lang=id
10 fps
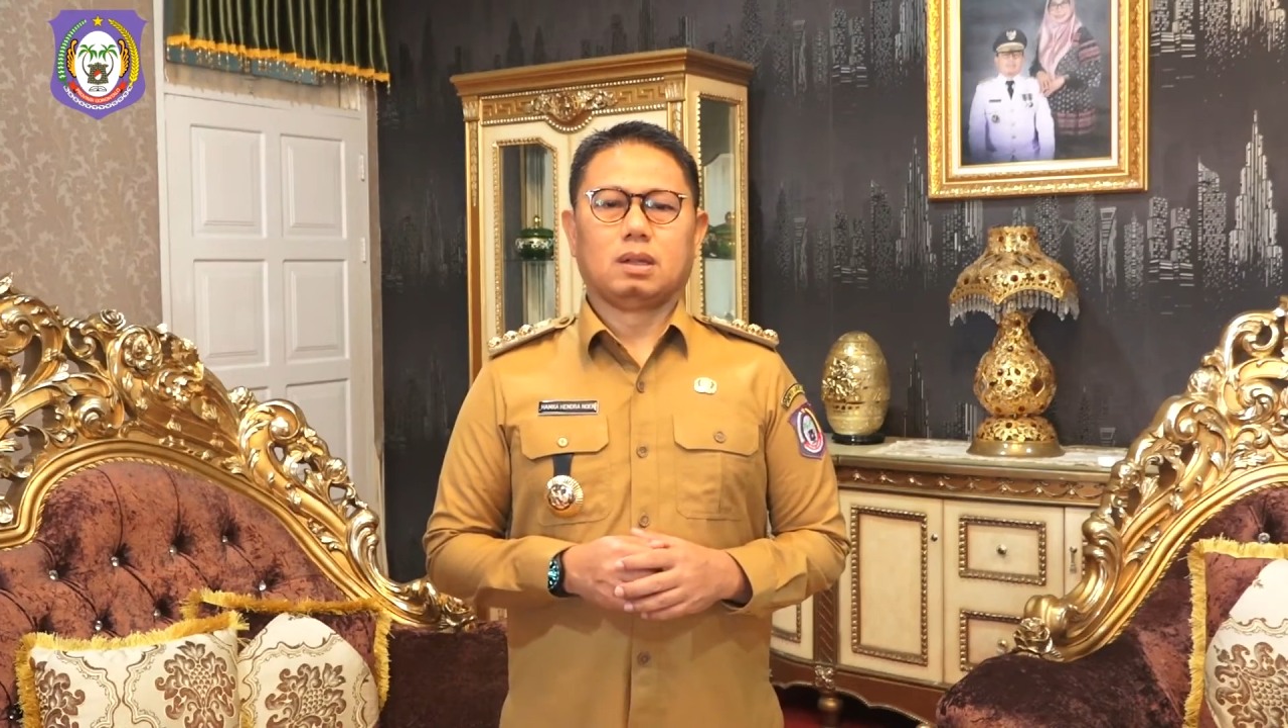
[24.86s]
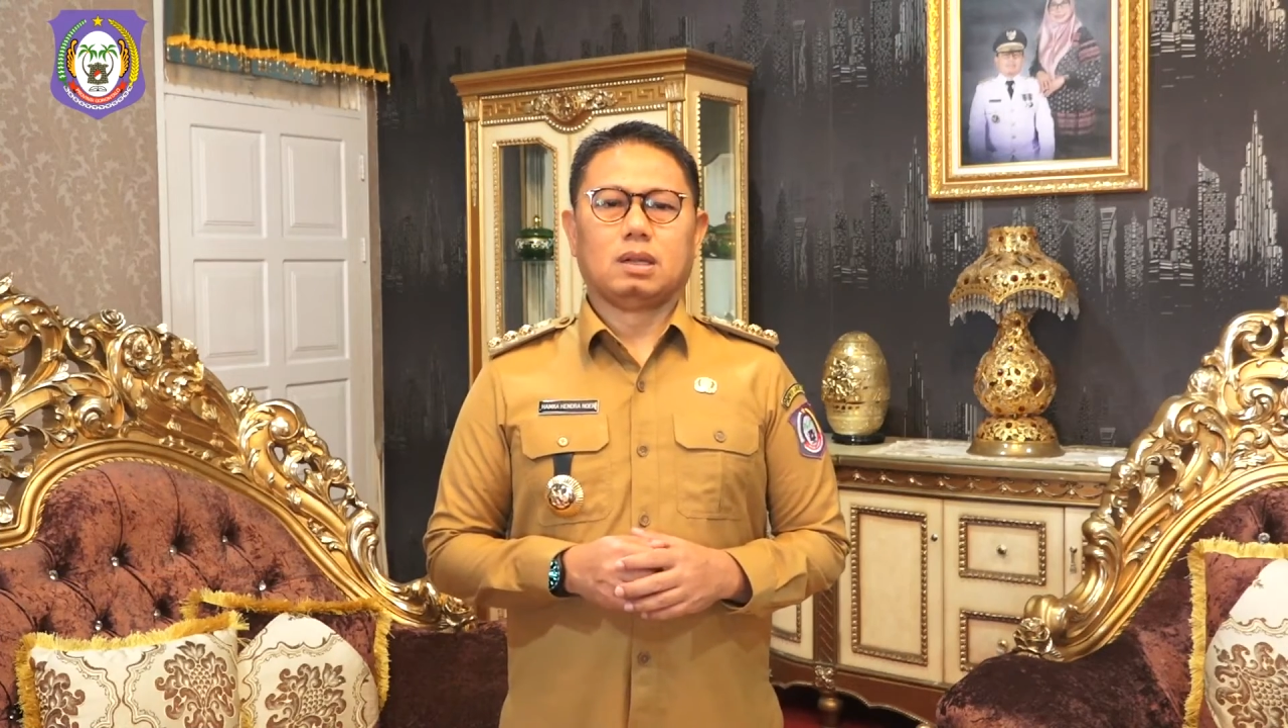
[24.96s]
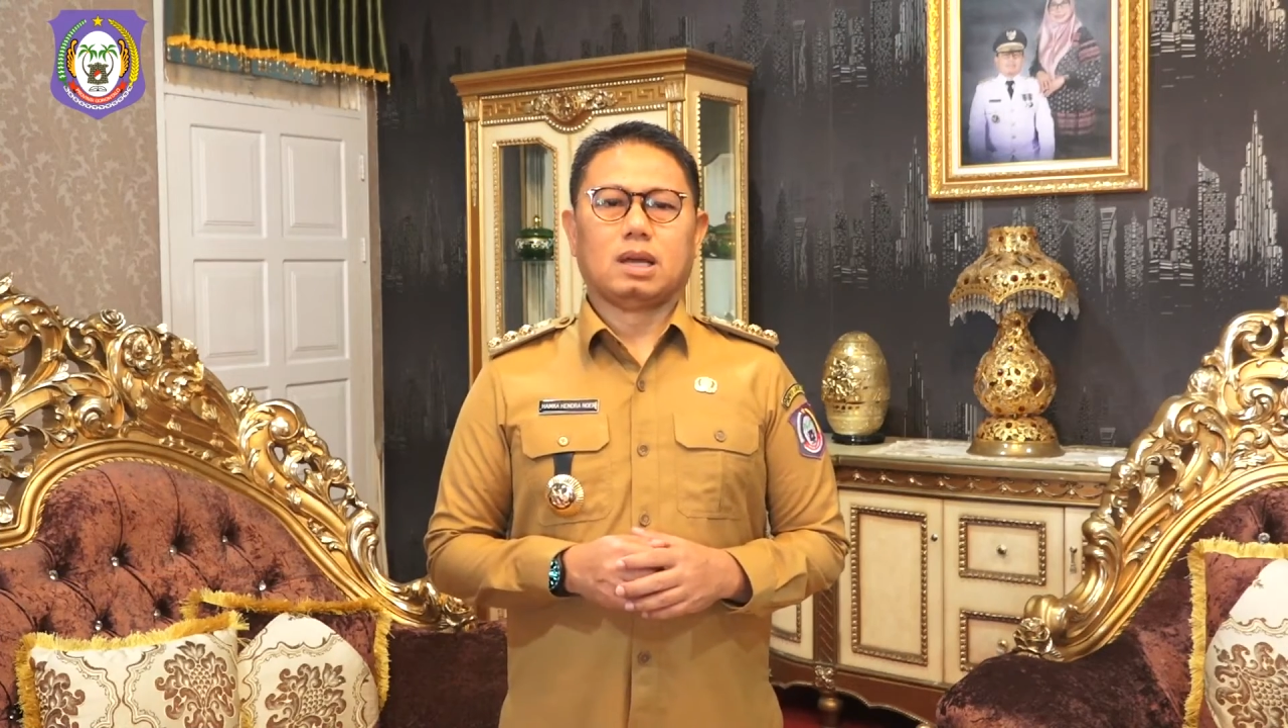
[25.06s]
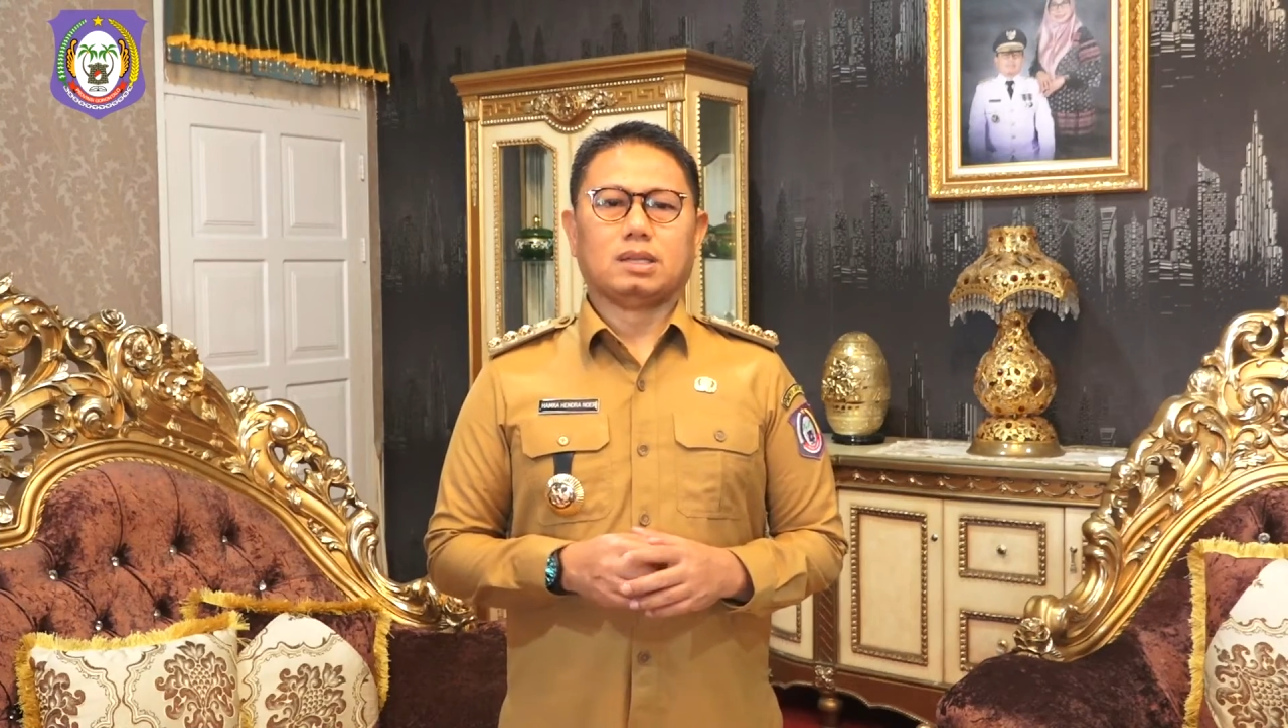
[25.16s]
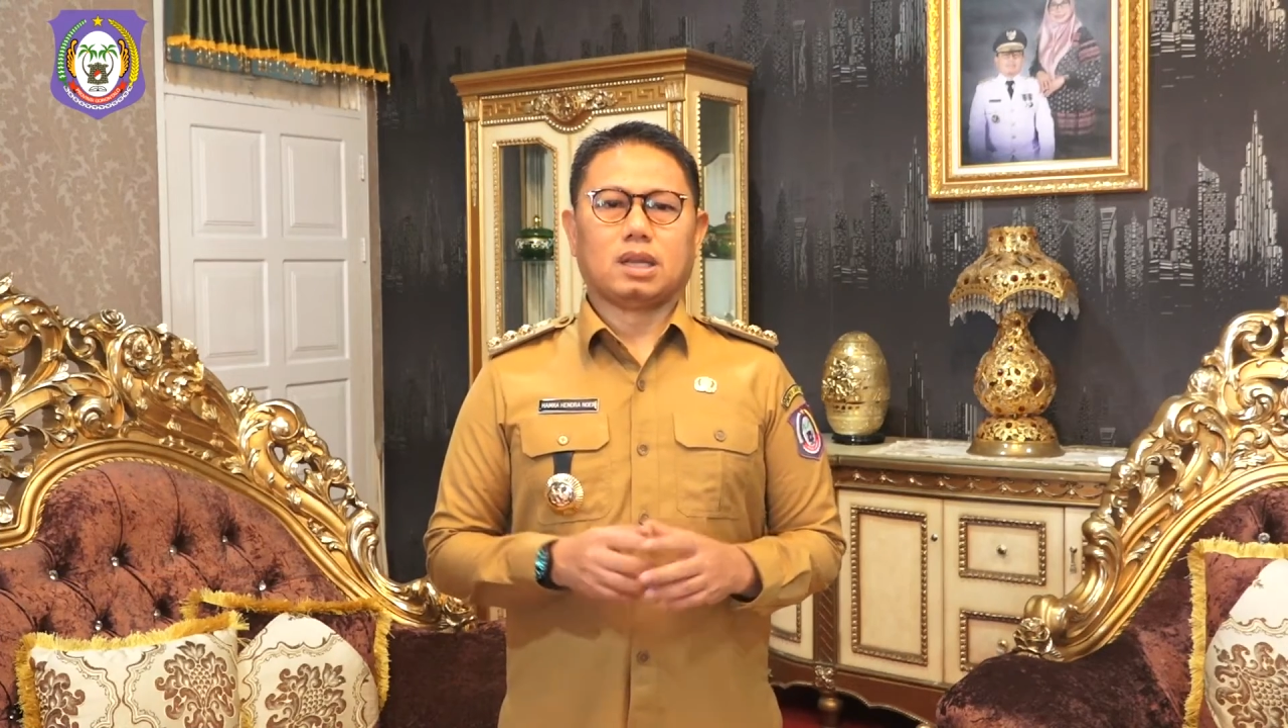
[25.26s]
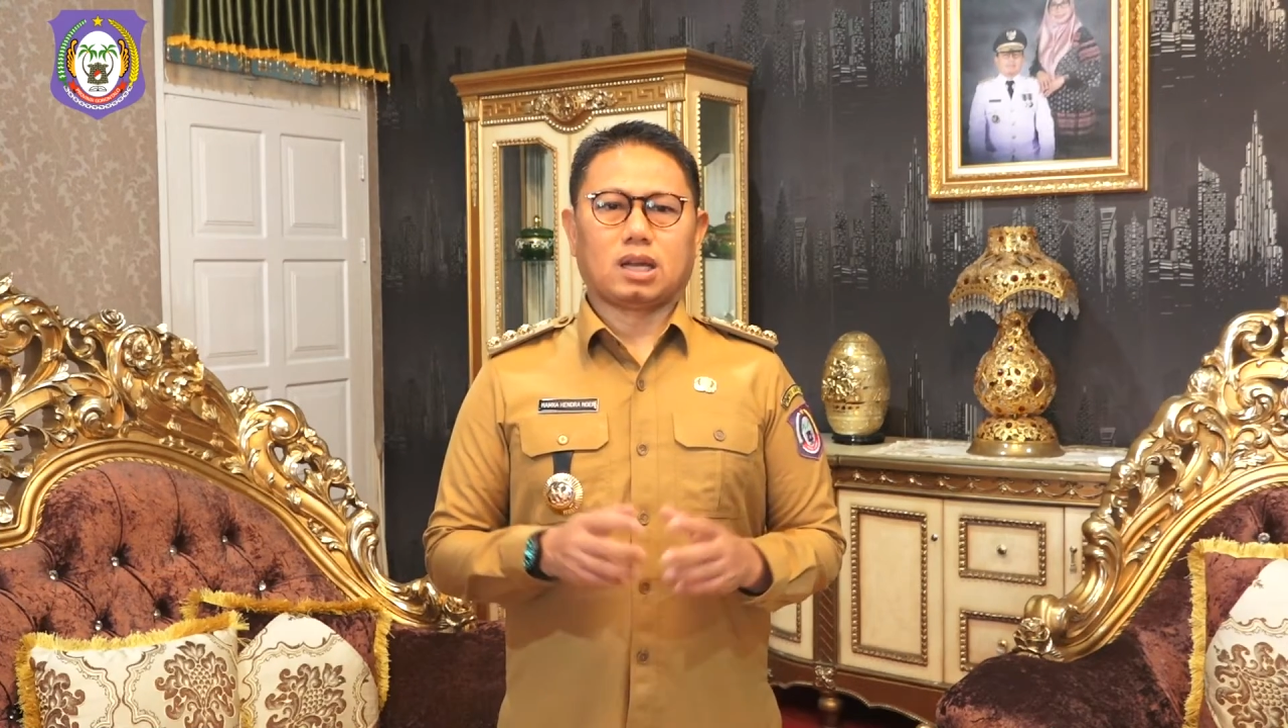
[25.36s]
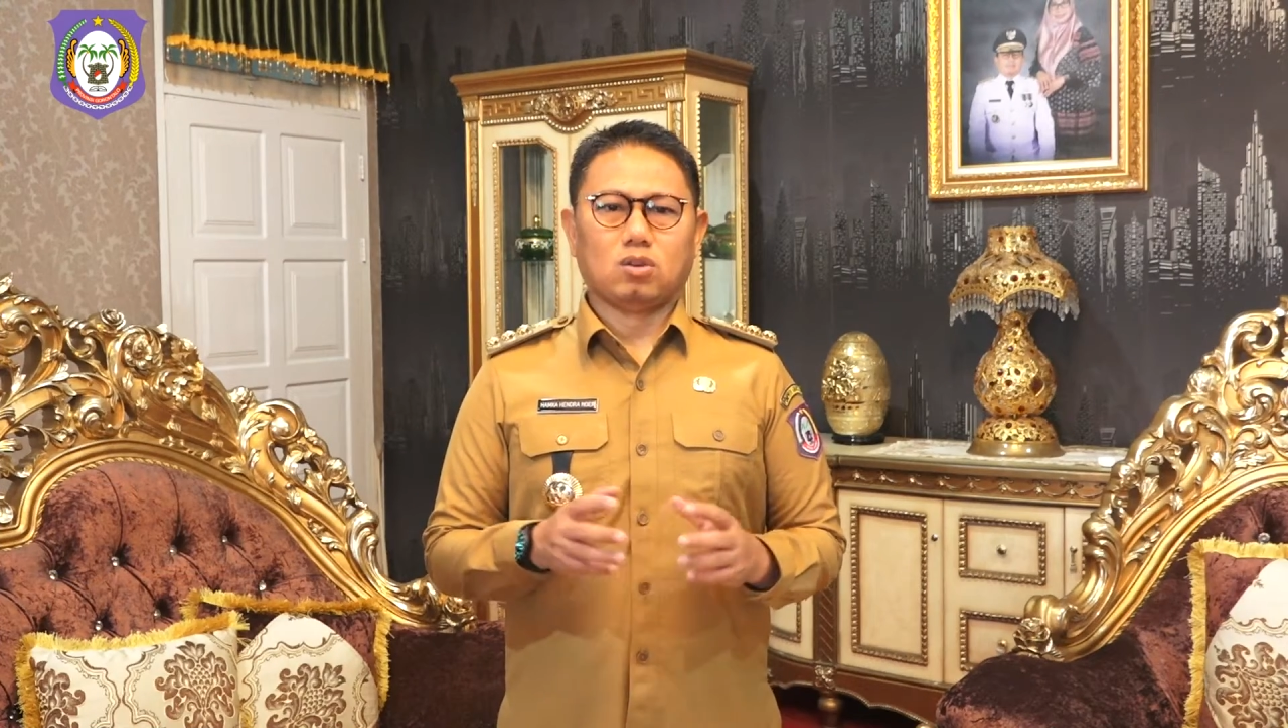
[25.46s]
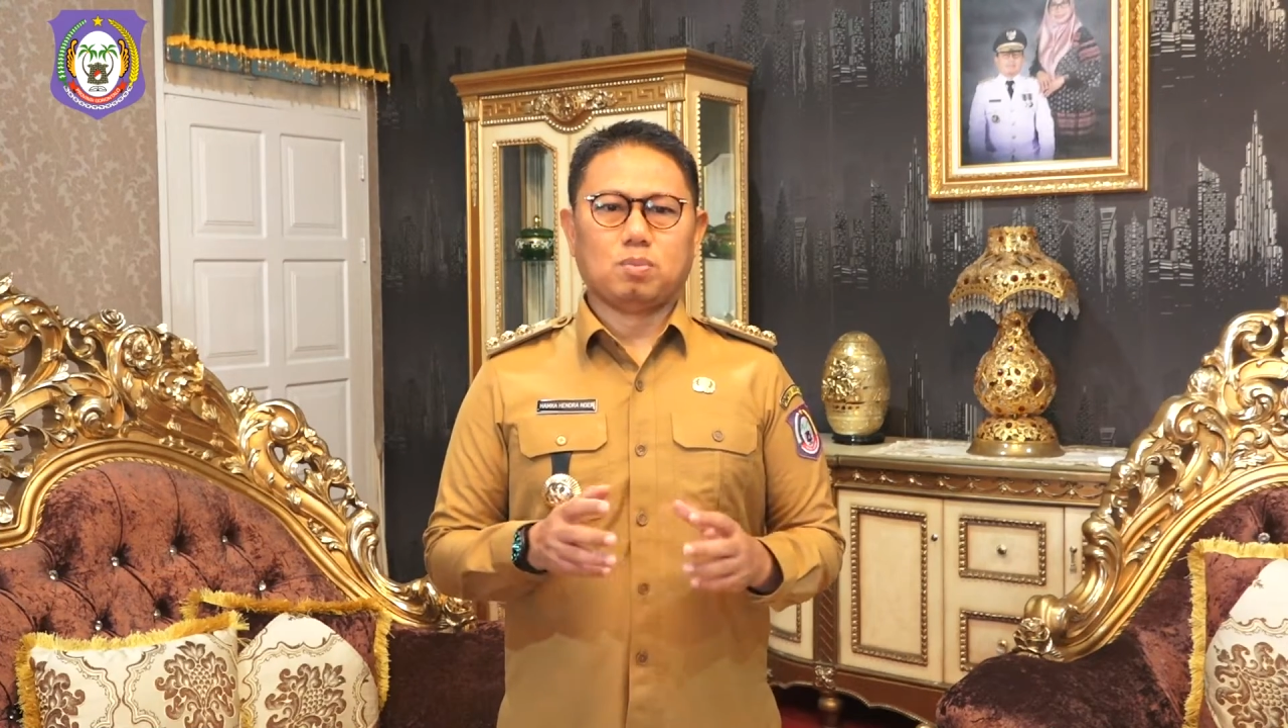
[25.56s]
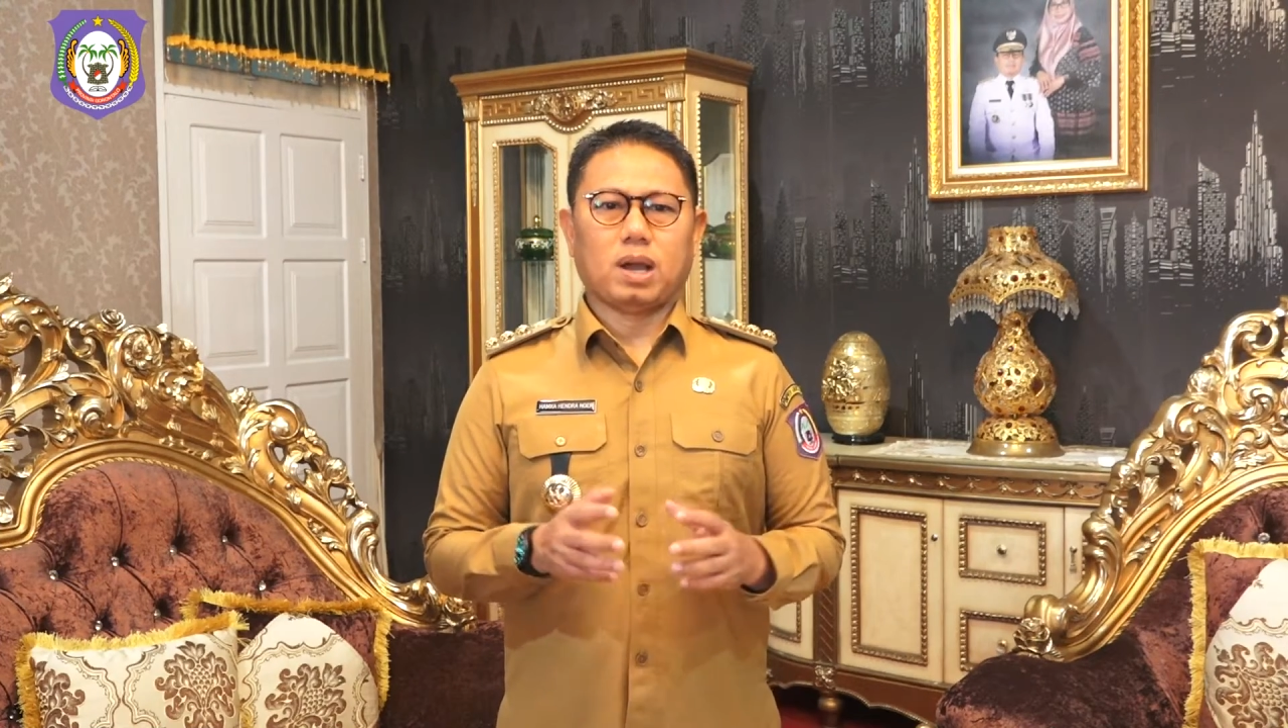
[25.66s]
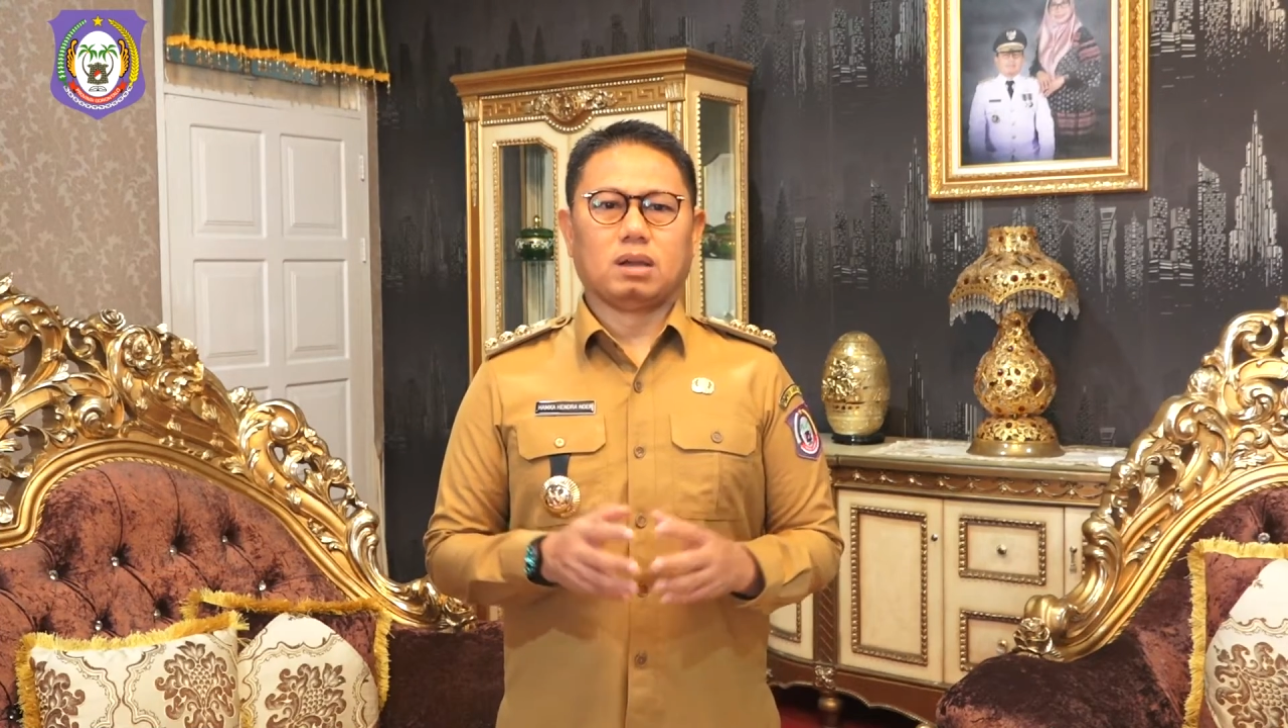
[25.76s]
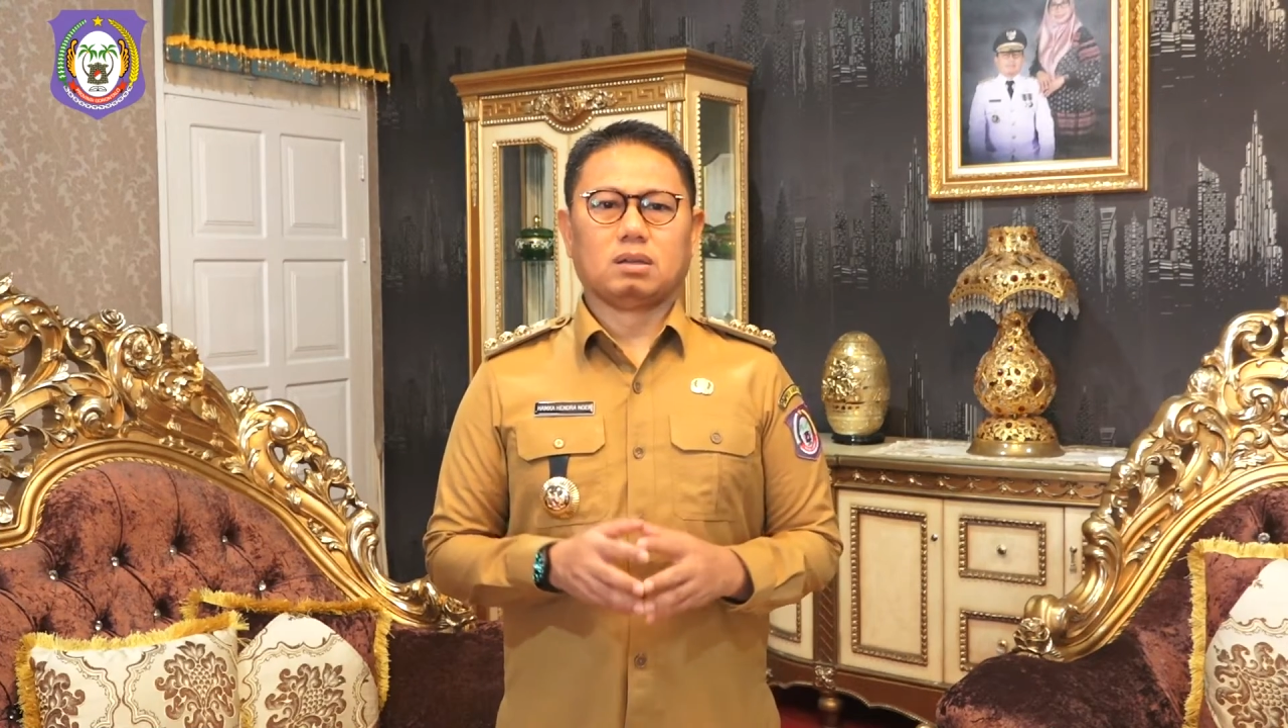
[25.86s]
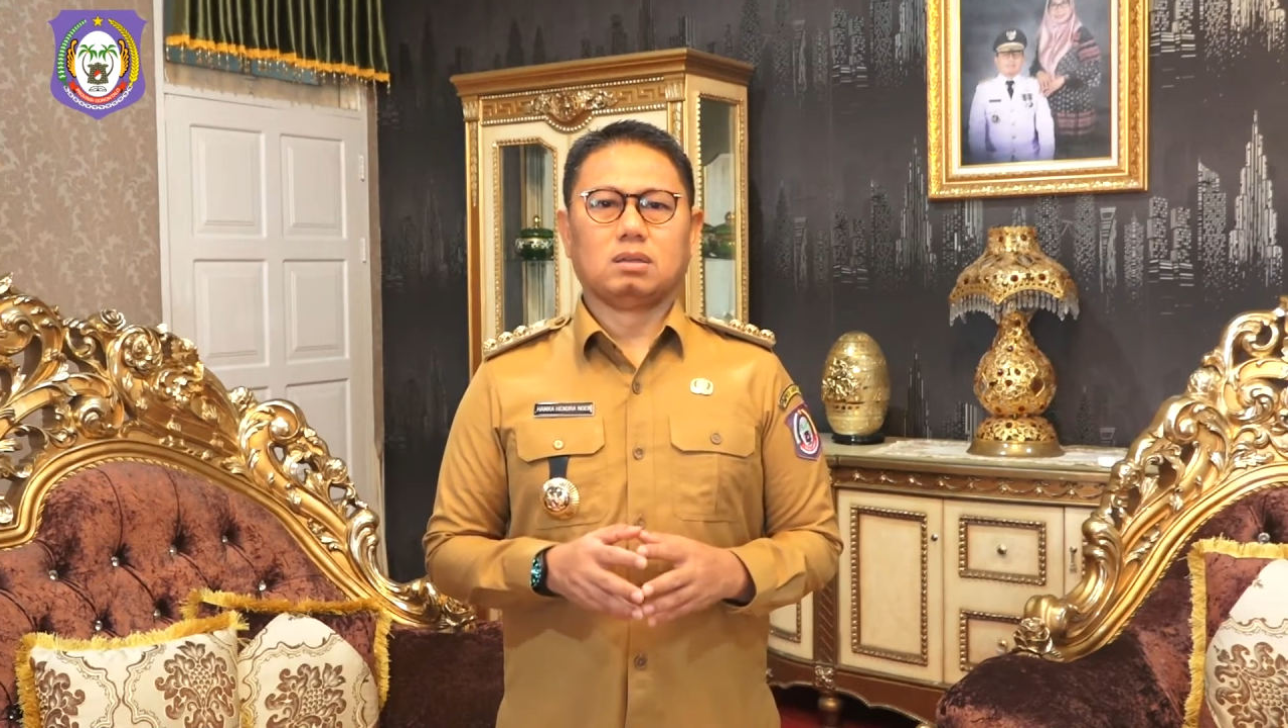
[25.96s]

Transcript: dan jangan lupa